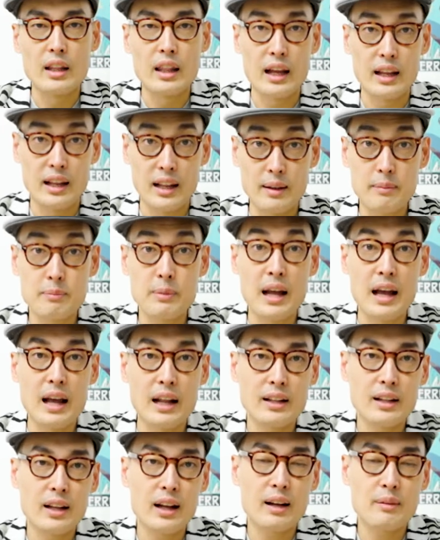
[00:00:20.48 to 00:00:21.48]
หลายๆ แบรน
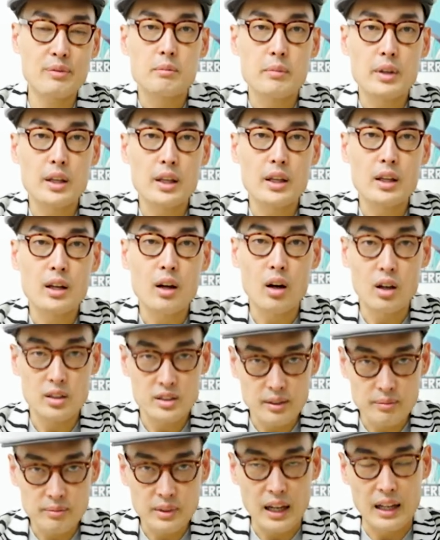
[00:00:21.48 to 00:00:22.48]
ด์นะครับมีข้อ
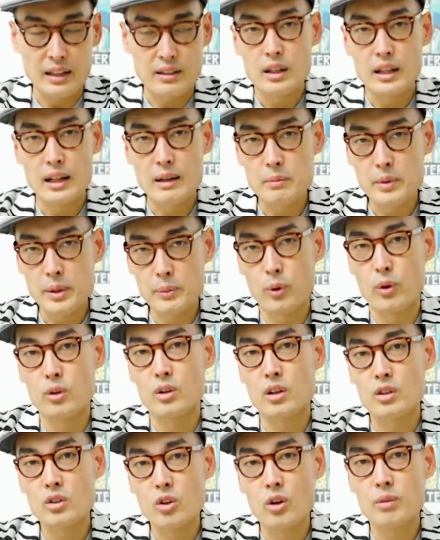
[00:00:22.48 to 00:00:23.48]
จำกัด และมีผล
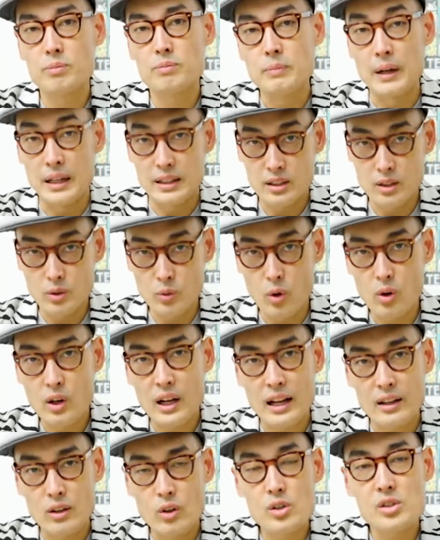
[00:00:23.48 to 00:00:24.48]
กระทบมาถึงวง
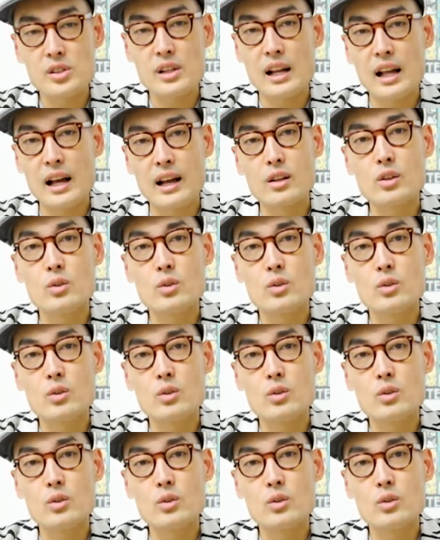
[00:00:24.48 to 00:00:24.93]
การโฆษณา